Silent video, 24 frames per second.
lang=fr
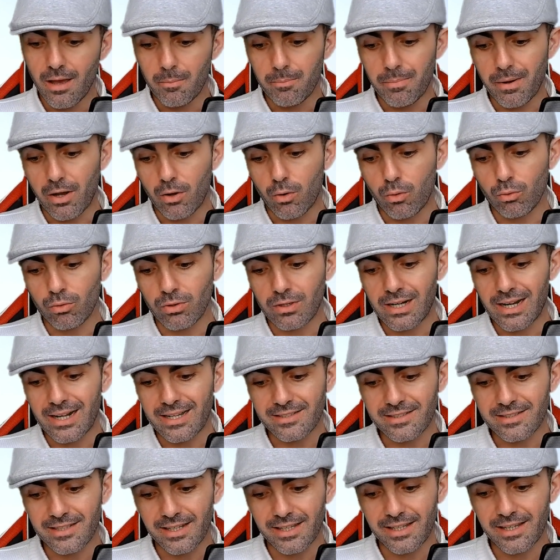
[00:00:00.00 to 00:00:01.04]
Par contre, la
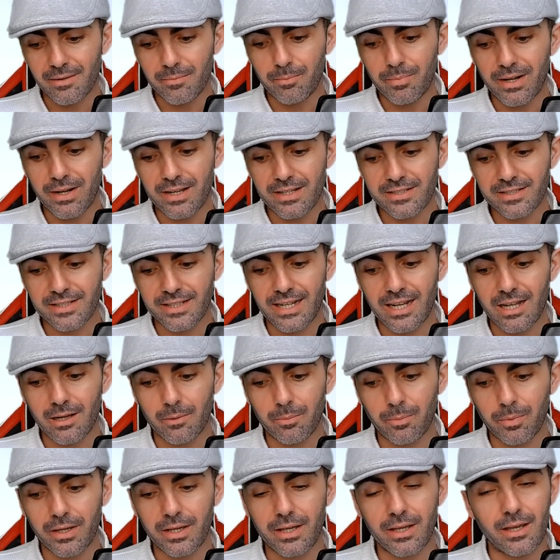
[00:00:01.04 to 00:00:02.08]
cinquième place qu'il a
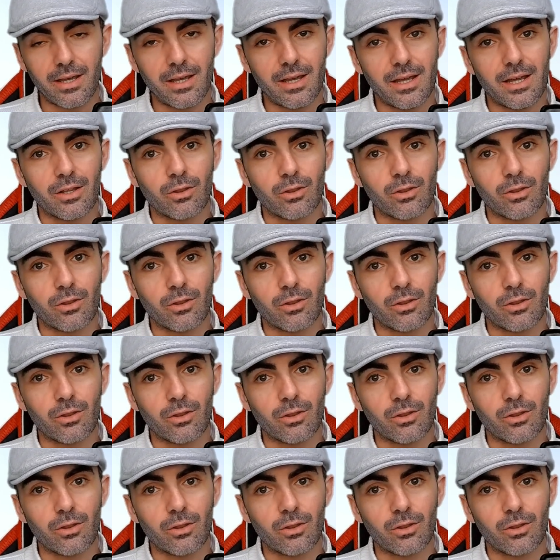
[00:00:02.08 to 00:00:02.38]
pris